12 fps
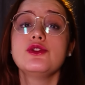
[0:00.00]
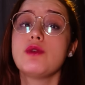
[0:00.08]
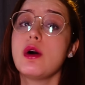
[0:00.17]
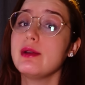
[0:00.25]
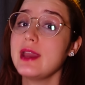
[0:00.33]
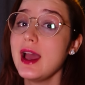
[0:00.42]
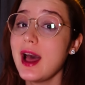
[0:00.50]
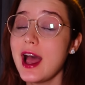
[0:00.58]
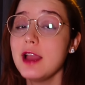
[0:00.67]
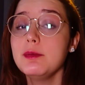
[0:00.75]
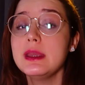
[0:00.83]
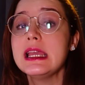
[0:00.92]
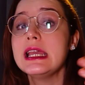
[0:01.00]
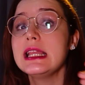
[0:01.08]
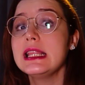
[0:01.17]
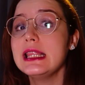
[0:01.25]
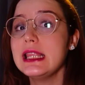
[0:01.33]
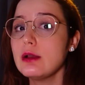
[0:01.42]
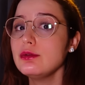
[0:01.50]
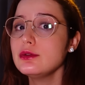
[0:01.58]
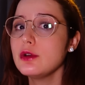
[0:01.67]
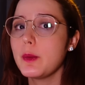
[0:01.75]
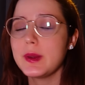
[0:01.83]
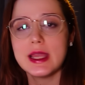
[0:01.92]
de qualquer hype, não
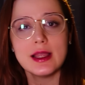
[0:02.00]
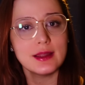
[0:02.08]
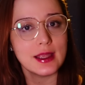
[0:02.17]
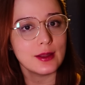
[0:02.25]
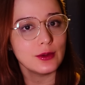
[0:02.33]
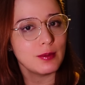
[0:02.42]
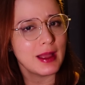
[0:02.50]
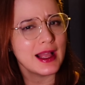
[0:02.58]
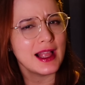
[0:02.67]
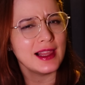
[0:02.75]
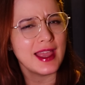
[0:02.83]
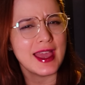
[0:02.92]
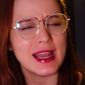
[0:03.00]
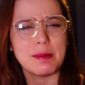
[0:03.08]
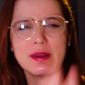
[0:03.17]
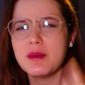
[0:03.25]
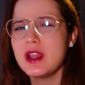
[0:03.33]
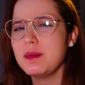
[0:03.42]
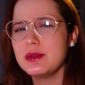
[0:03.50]
surpreendendo uma galera. O primeiro